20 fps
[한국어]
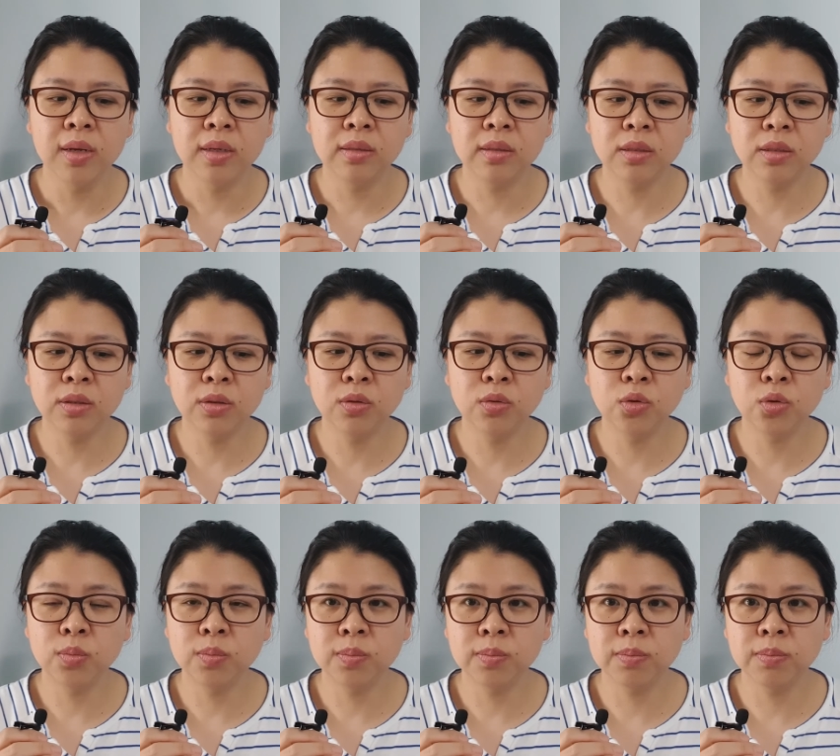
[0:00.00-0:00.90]

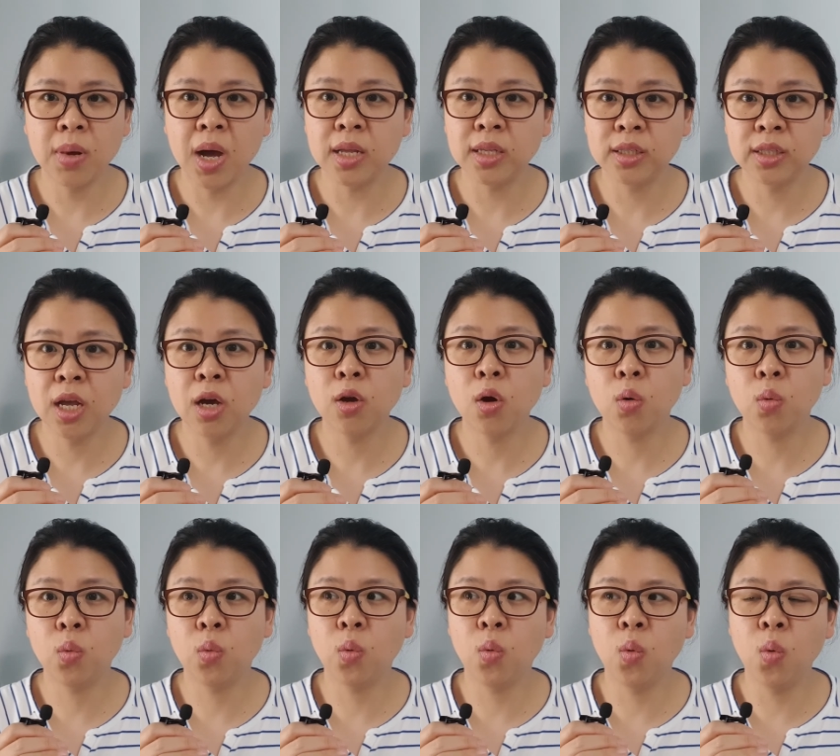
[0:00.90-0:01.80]
친구들좀 많이
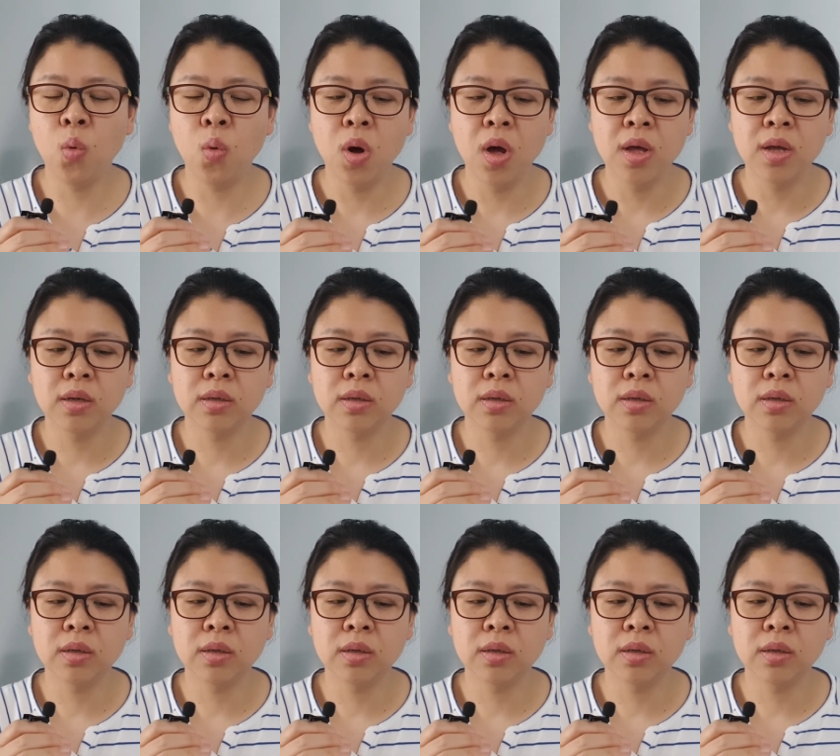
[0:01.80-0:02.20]
사귀었고